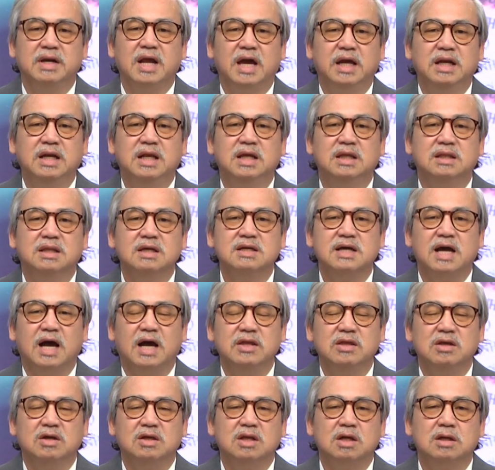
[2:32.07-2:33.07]
đẩy đi tất cả
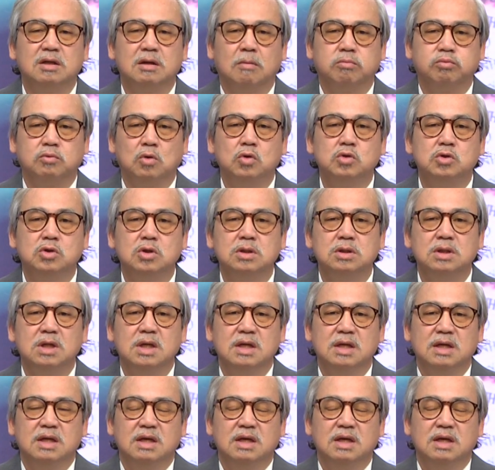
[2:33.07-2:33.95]
những chất độc tố trước